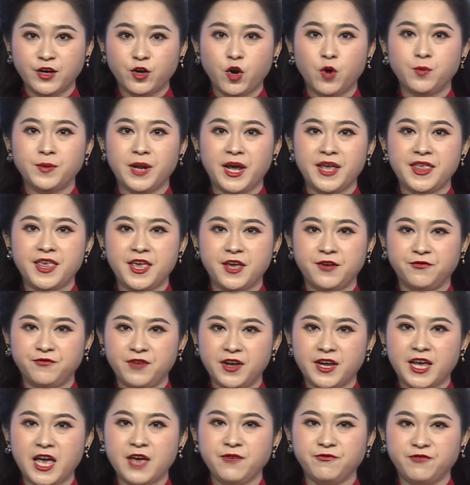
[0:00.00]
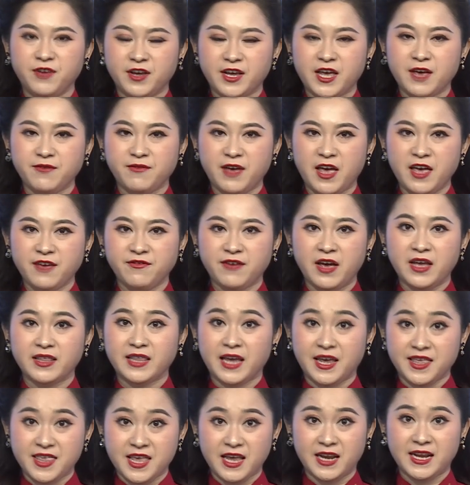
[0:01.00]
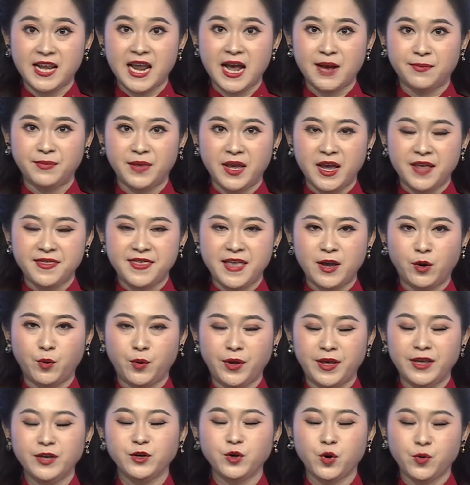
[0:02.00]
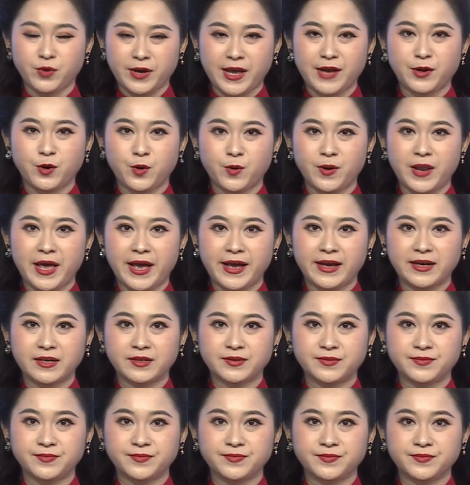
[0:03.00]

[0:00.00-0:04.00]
cùng đại diện W W F tại Việt Nam và quỹ Coca-Cola.